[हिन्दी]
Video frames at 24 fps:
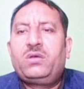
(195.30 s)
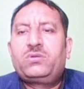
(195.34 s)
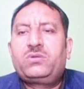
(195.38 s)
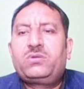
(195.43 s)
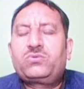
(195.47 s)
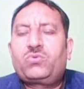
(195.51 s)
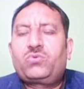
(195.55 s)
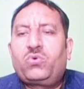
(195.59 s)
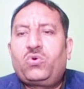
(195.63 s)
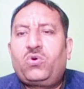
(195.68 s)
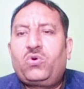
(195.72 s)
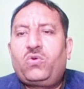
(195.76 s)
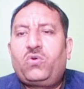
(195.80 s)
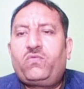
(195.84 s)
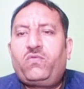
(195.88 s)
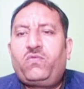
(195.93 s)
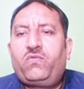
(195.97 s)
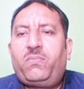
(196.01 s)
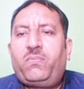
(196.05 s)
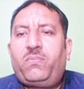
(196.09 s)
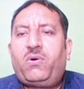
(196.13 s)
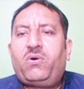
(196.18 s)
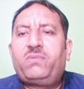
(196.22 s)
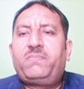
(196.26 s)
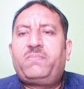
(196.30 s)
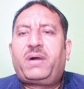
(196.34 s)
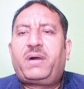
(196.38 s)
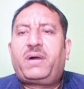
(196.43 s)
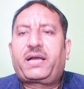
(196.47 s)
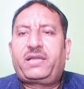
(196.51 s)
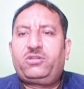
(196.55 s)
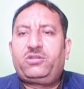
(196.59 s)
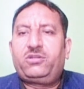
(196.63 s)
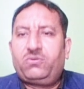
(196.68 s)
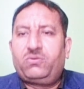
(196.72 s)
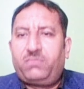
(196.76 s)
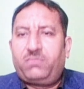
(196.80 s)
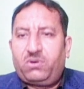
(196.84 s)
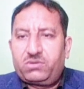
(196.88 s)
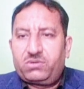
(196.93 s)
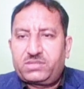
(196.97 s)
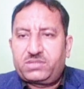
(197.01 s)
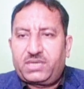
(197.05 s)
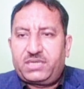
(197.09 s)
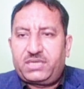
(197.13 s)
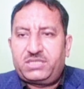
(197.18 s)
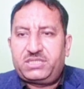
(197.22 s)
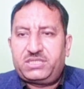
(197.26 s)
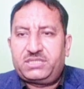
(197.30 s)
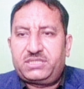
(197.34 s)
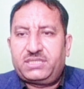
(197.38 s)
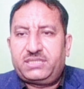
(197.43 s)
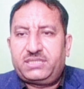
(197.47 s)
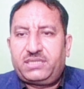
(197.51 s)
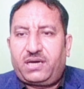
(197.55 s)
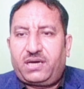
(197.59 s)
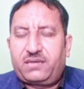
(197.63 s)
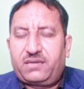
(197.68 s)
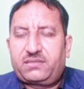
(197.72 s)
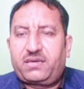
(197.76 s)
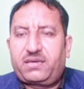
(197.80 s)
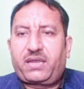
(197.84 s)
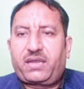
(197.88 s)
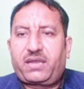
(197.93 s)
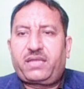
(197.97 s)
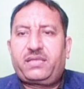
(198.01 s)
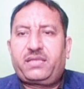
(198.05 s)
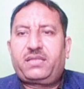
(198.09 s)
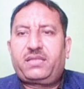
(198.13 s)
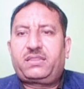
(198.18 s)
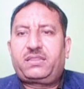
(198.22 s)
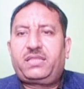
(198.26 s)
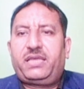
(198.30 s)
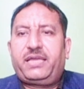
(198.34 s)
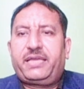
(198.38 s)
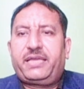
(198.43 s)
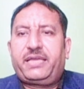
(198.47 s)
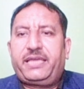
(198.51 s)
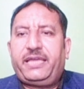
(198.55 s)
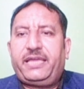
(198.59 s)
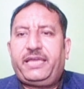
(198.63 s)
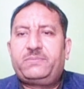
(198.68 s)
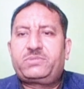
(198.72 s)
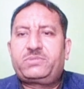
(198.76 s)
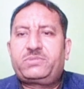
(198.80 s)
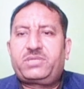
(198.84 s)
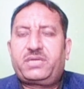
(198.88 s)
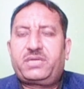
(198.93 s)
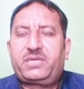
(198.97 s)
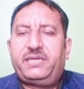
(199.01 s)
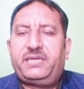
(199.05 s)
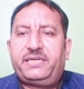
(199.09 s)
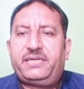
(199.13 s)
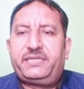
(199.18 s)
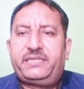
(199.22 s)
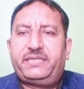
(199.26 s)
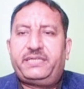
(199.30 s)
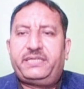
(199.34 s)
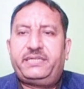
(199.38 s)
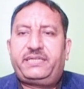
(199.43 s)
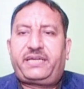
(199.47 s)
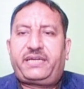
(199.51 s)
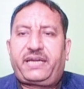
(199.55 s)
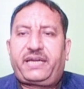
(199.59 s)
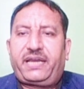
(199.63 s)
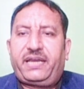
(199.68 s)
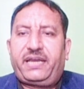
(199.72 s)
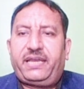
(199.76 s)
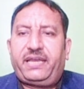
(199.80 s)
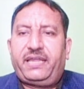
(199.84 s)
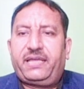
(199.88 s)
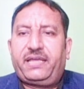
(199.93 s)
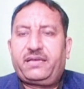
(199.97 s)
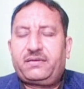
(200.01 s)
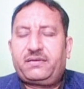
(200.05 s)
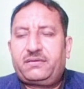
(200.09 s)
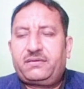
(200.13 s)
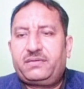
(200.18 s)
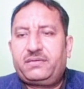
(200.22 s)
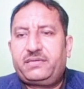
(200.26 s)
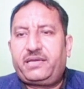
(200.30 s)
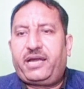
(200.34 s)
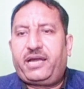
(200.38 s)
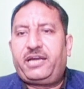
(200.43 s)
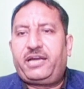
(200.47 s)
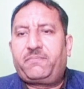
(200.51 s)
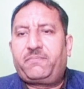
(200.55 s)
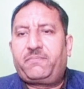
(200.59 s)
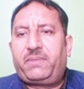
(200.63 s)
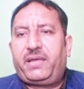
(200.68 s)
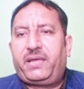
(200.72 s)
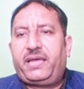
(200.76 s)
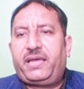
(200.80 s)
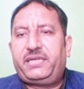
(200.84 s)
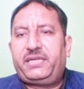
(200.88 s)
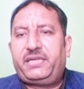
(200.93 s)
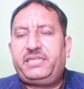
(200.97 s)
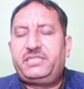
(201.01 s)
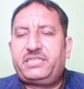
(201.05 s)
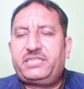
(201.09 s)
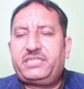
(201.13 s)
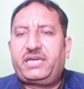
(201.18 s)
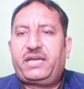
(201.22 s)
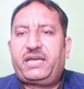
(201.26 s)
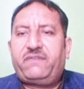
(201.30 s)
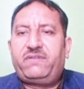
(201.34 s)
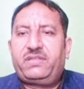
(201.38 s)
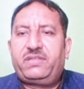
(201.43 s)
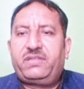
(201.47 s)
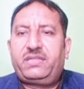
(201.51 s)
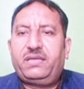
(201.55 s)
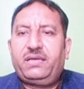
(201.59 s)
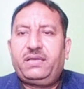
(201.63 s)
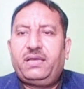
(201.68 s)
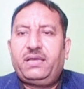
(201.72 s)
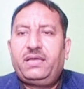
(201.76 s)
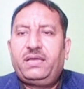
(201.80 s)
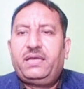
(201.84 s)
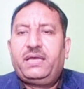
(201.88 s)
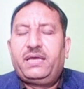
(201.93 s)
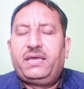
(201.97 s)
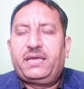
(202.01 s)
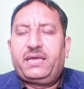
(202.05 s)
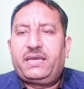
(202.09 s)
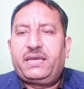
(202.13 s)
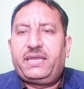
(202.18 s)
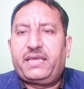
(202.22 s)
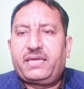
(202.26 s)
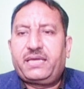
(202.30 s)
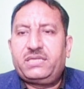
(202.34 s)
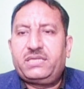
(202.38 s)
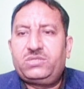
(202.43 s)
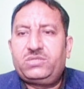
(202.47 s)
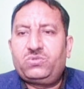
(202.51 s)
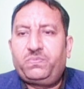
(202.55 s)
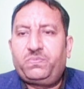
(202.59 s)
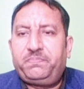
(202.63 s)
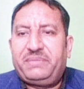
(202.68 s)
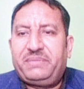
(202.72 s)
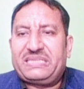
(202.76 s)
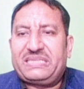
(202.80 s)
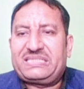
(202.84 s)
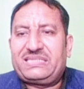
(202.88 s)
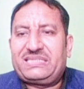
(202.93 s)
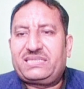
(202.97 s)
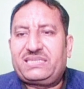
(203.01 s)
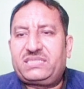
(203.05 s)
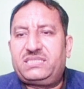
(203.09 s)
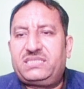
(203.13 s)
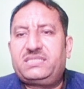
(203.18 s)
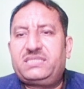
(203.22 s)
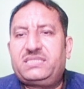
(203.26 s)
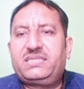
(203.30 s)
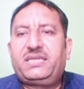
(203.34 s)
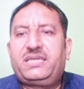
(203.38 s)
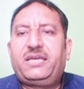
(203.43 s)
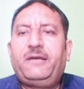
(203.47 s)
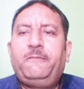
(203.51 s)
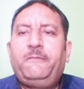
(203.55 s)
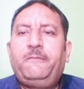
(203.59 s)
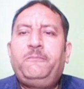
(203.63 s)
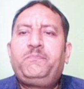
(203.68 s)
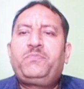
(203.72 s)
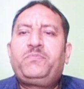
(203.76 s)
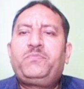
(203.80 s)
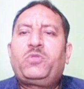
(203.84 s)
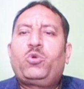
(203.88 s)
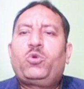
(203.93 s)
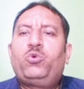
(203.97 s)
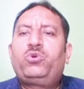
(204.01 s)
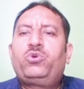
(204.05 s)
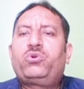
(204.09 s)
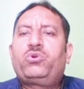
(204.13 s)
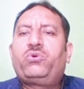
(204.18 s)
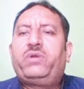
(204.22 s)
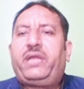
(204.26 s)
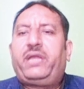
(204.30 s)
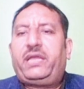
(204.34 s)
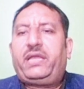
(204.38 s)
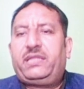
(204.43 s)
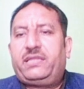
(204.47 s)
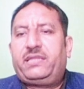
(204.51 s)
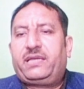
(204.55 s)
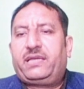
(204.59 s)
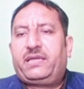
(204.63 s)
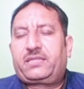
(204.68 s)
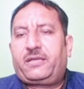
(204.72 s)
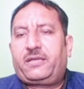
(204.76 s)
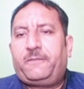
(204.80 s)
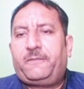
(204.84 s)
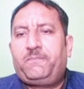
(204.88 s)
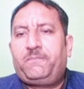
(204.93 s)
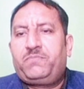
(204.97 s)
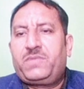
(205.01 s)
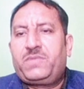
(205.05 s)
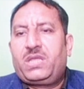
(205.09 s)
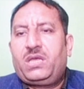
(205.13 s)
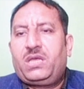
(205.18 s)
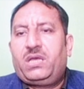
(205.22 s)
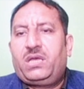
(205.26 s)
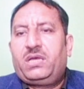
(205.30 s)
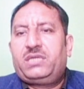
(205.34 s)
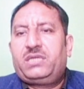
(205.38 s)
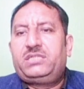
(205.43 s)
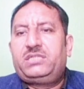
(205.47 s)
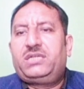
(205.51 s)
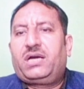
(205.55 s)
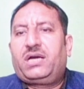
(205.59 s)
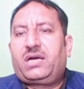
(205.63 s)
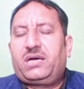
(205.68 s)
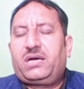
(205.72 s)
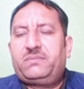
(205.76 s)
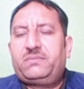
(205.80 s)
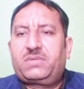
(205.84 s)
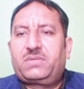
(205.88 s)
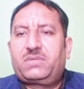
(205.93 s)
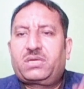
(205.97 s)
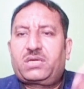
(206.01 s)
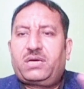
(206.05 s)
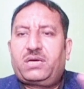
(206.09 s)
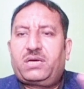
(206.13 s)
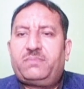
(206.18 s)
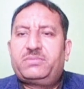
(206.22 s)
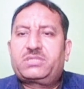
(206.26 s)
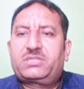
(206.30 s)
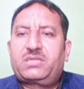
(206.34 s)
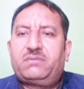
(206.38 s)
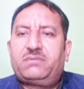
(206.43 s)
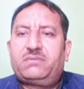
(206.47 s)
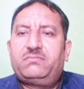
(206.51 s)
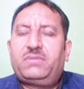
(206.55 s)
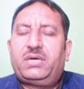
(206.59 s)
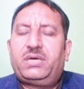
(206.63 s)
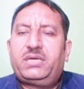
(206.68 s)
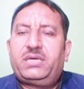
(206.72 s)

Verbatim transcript: तो वो बहुत बाकी तो बहुत सारी चीज़ें याद करके जाते हैं गेम से रिलेटेड ट्रेनिंग डाइट प्लान ईच एंड एवरीथिंग लेकिन जो बेसिक चीज़ें हैं उनको नहीं देखते या कम कम से कम